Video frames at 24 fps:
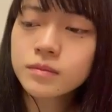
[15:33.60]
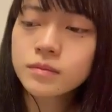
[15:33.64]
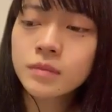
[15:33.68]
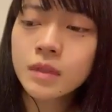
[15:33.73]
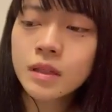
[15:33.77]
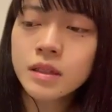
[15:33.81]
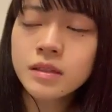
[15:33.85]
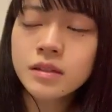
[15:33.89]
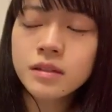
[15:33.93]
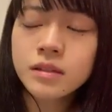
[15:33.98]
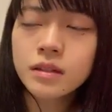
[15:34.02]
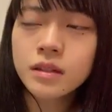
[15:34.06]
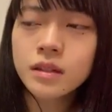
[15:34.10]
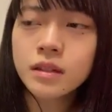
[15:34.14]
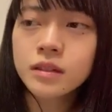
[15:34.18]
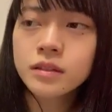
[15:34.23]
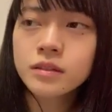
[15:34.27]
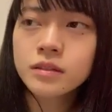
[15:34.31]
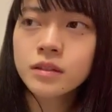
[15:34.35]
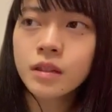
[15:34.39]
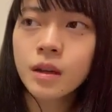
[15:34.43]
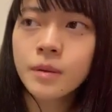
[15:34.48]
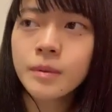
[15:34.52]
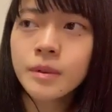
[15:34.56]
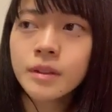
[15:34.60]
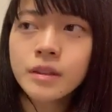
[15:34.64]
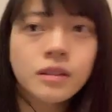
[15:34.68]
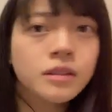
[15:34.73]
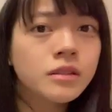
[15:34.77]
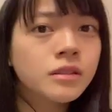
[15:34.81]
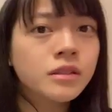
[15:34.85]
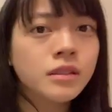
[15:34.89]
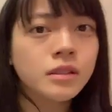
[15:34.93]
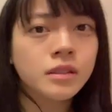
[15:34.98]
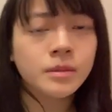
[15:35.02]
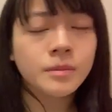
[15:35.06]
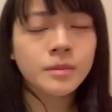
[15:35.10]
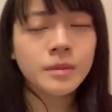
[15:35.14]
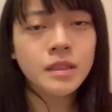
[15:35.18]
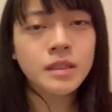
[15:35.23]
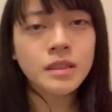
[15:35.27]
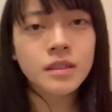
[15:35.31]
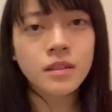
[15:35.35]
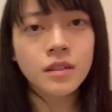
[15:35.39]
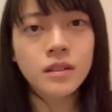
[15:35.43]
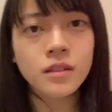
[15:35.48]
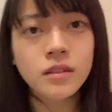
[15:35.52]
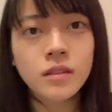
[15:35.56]
うマジで食べなくなりま
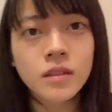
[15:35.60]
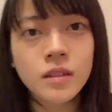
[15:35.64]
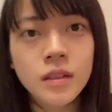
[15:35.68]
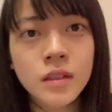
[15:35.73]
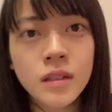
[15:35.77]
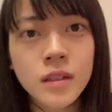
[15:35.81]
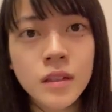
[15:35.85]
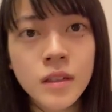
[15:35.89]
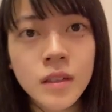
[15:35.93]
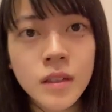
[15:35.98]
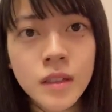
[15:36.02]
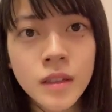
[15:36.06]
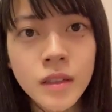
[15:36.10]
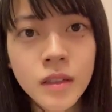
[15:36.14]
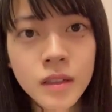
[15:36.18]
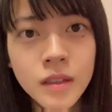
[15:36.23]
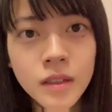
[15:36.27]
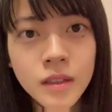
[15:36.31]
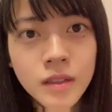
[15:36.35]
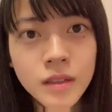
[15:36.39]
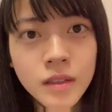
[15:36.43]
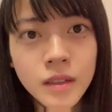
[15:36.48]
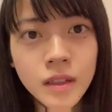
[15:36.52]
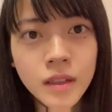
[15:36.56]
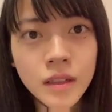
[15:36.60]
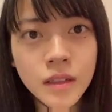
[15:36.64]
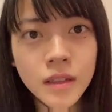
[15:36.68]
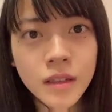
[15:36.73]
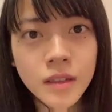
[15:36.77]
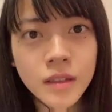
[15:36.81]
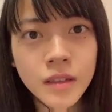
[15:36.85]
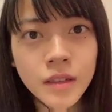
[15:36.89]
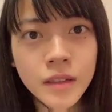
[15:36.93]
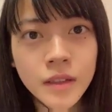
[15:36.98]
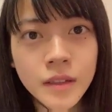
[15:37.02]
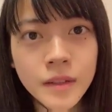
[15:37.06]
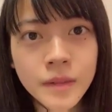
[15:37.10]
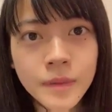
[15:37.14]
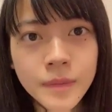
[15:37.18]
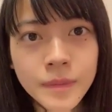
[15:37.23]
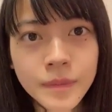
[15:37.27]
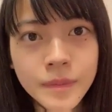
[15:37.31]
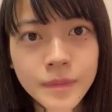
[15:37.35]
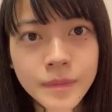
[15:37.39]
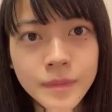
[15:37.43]
した。なんかね、